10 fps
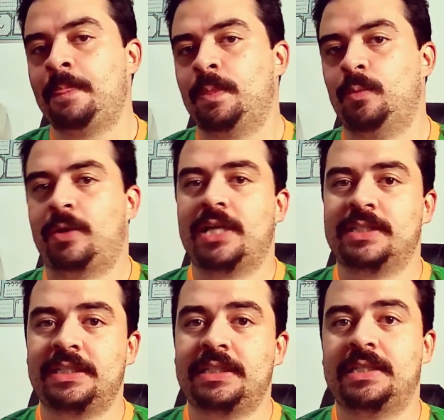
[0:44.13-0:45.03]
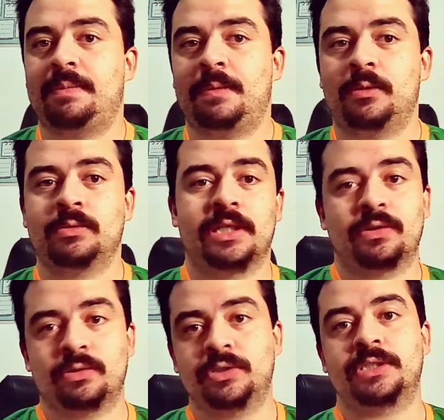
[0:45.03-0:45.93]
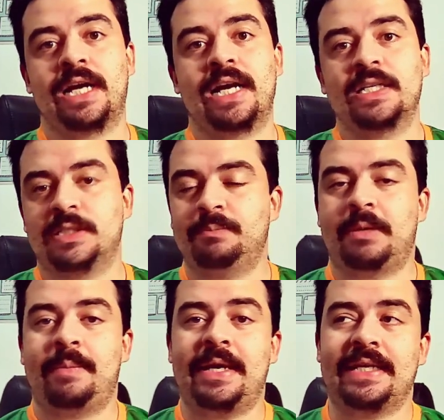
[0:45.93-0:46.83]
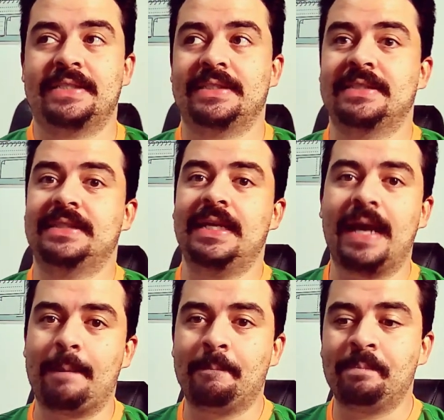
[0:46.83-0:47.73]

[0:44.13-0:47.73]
do que a gente, até pelos anos já de permanência na Série A.